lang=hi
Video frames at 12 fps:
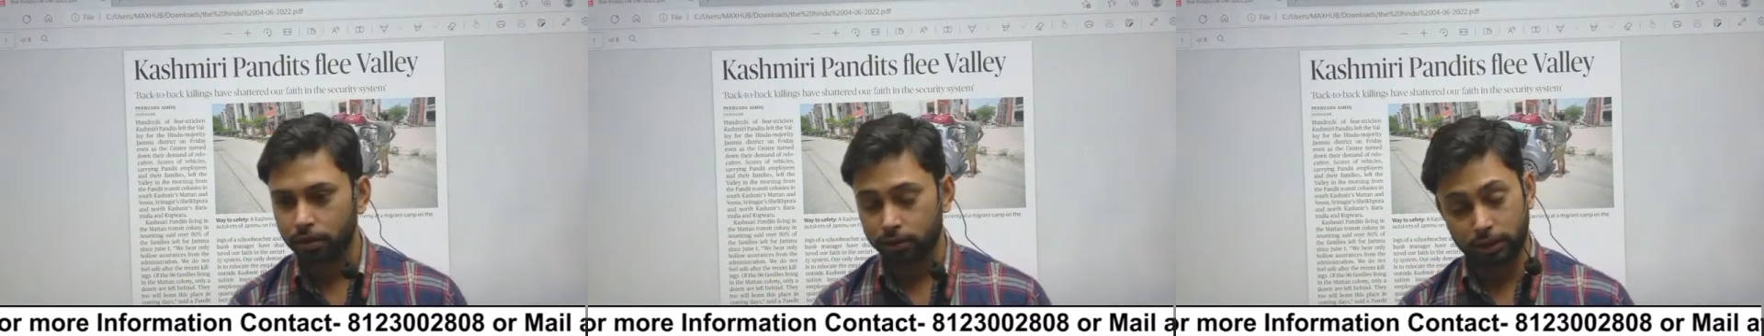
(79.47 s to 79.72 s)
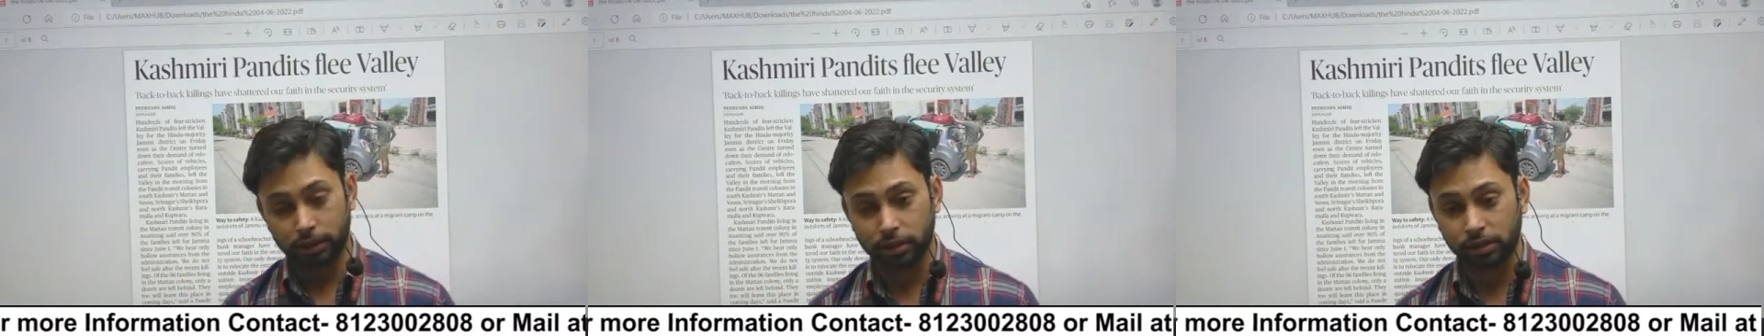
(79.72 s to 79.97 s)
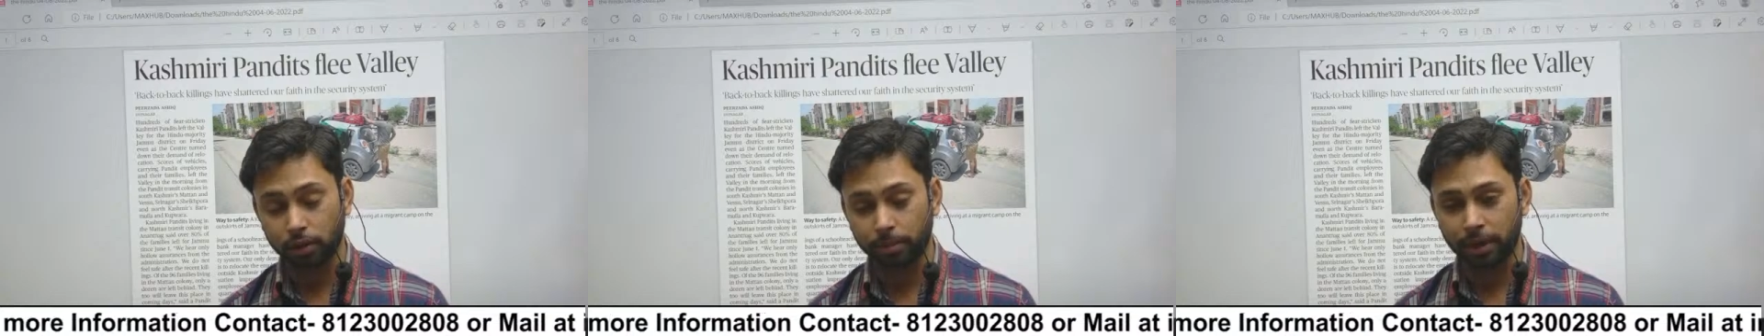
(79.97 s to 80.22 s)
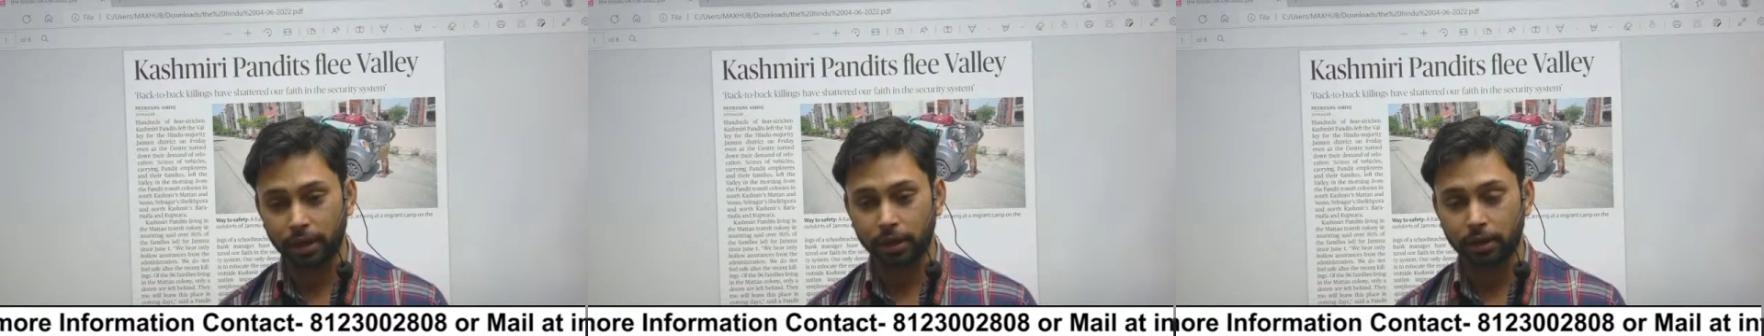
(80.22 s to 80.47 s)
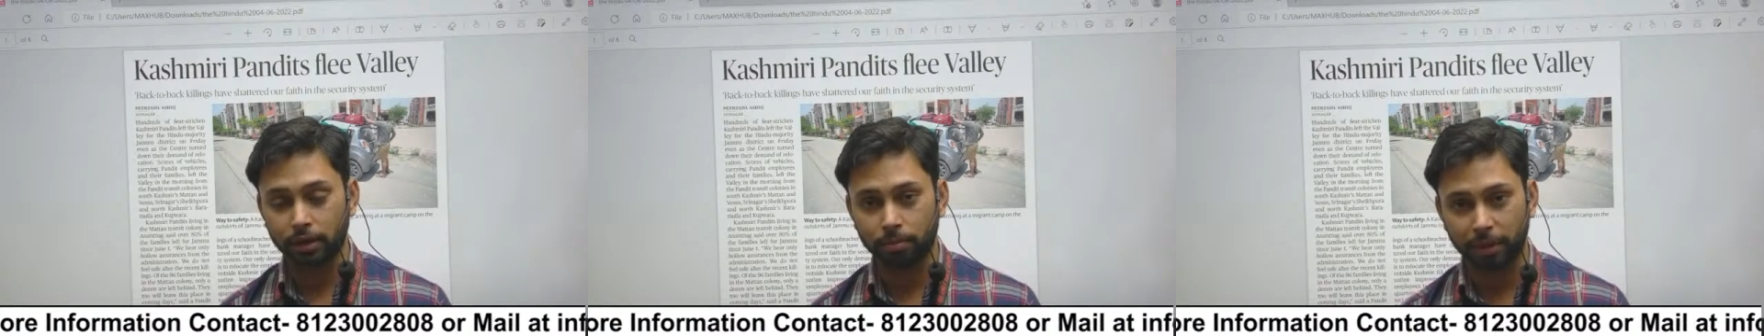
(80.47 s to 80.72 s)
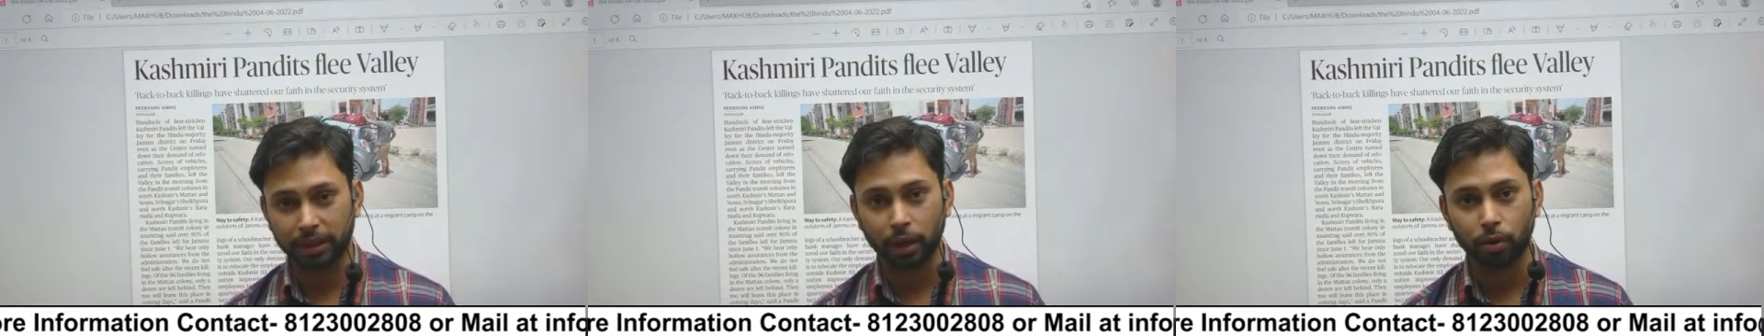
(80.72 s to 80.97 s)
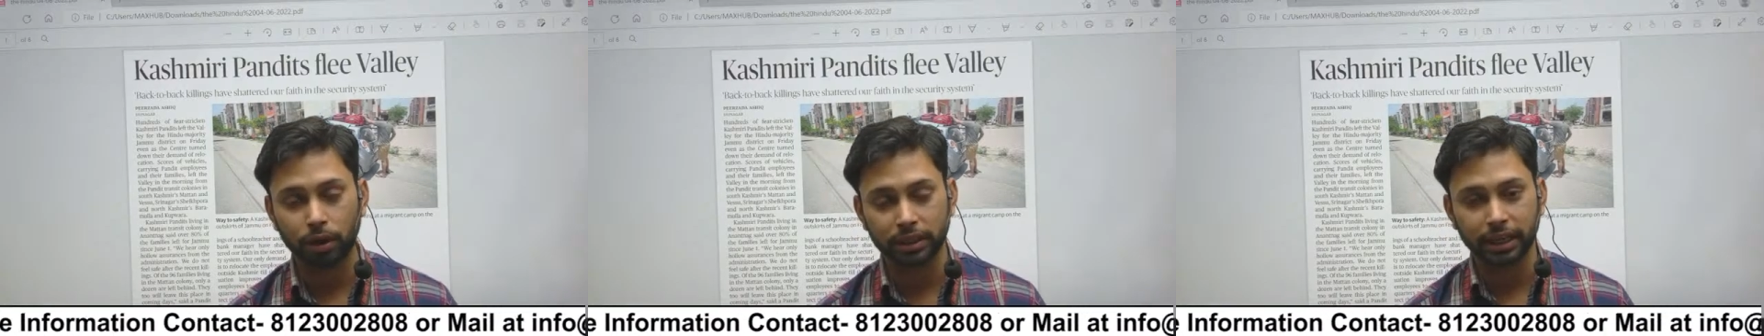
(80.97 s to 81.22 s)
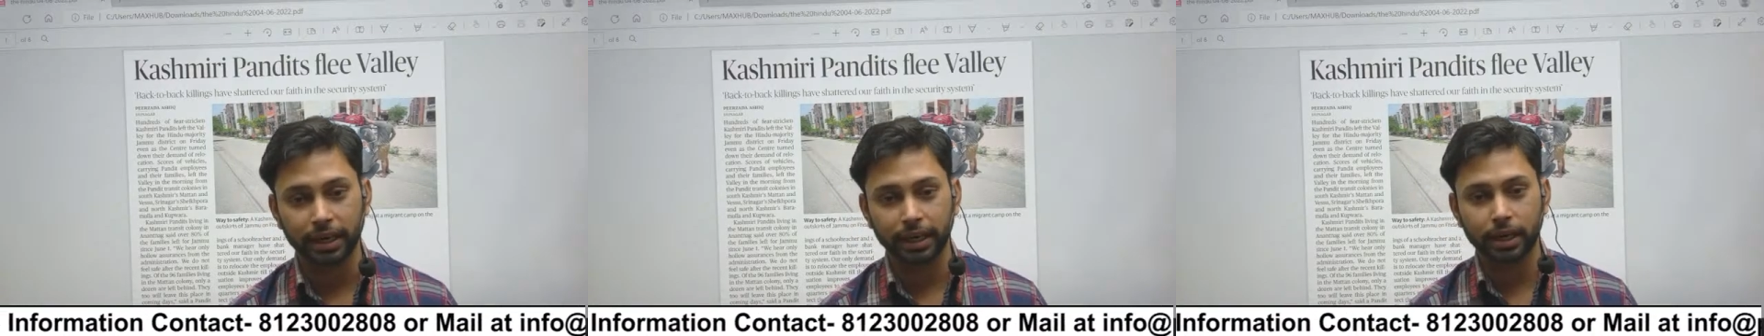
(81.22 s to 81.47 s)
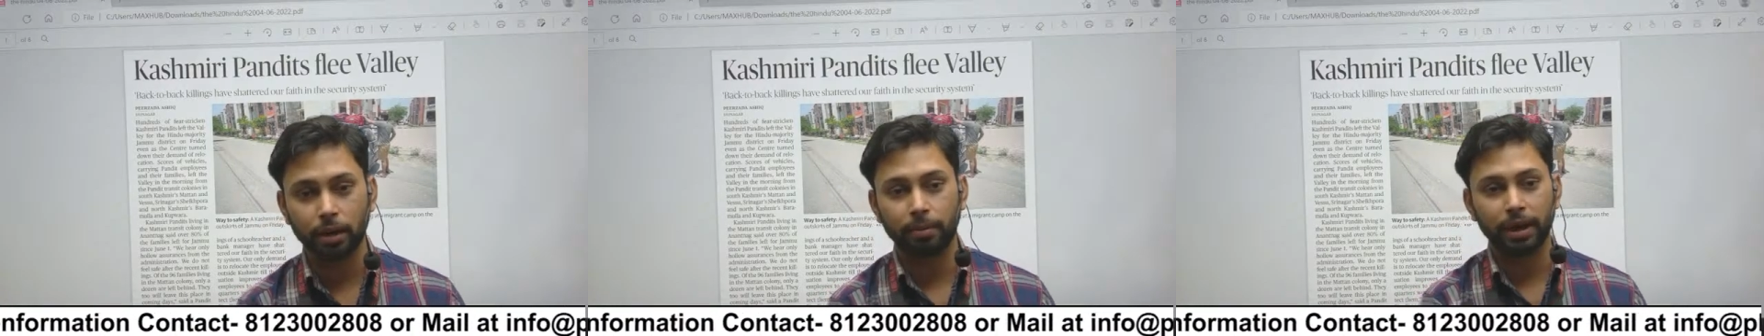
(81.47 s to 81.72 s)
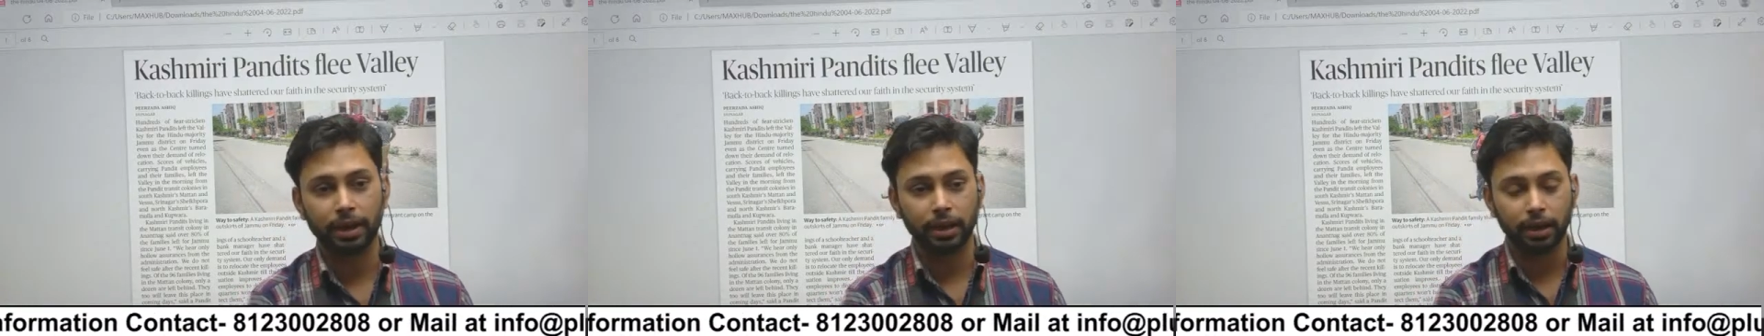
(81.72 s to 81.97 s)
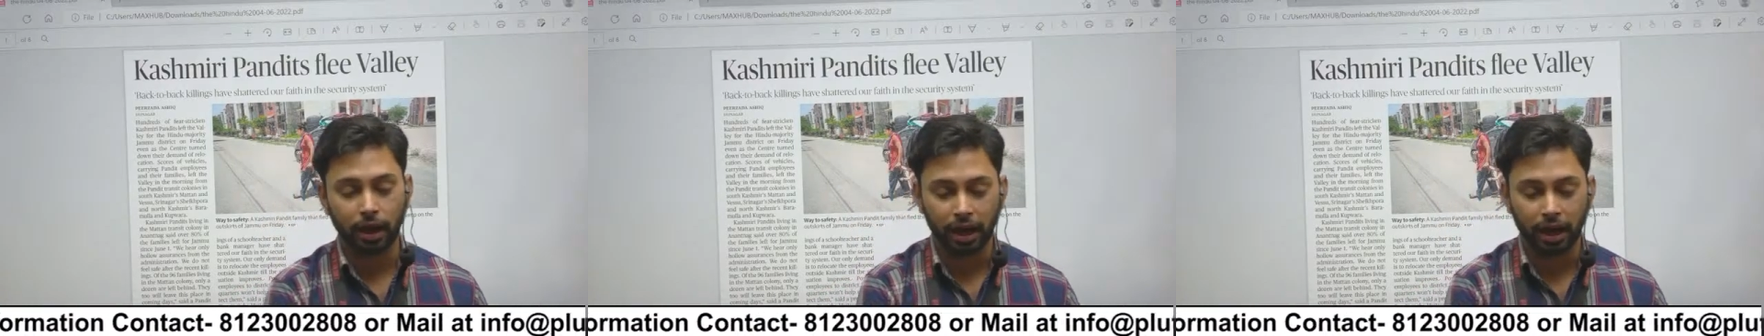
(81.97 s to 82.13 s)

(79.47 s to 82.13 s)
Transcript: जिनको हमें पता होना चाहिए कि हमारे